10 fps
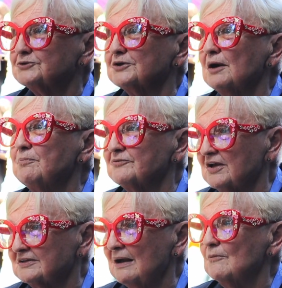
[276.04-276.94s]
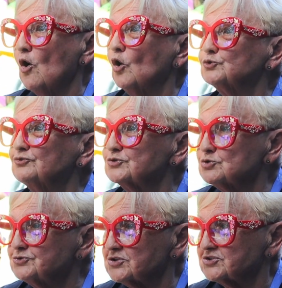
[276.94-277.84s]
to ja powiadam,
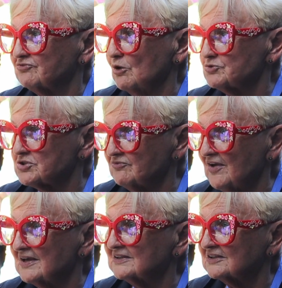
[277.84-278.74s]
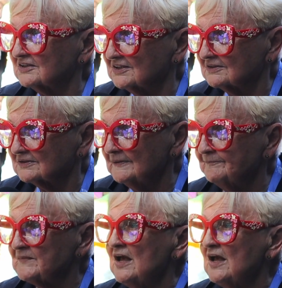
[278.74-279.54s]
odwrzucić fałszywe etykiety,